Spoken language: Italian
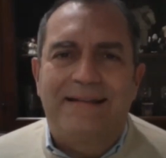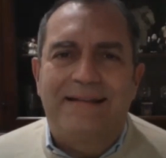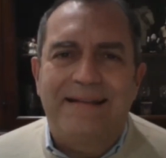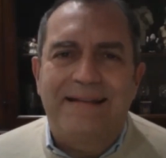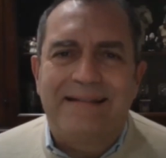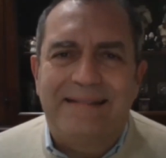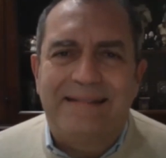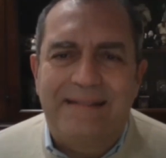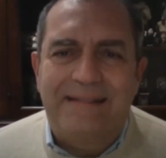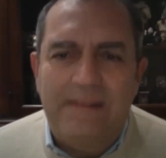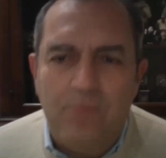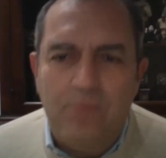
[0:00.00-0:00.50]

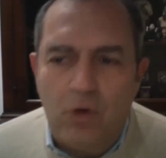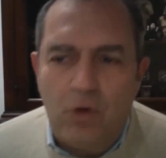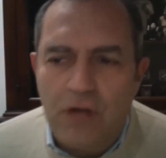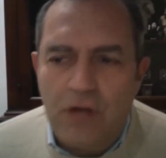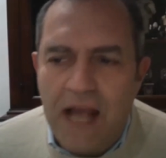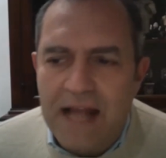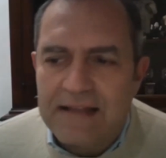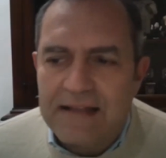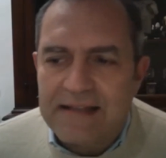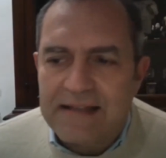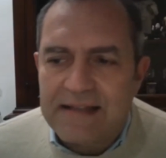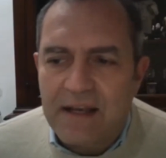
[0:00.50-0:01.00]

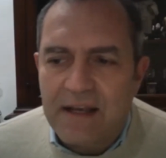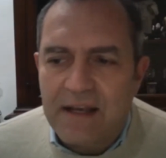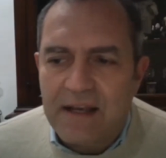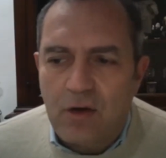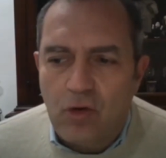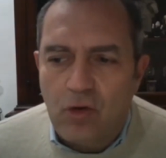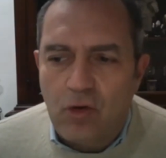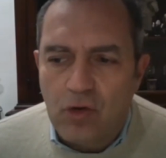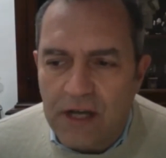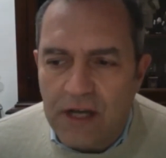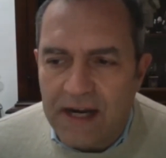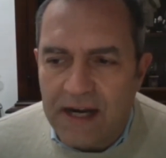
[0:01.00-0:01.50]
testimonianze
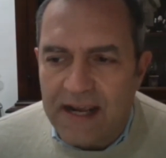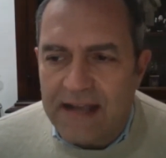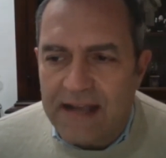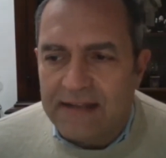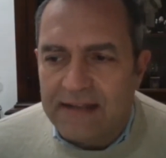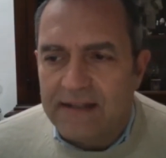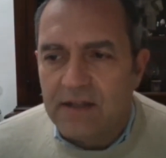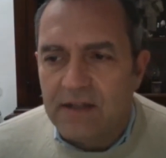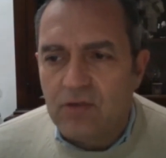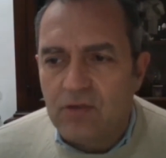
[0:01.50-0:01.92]
concrete,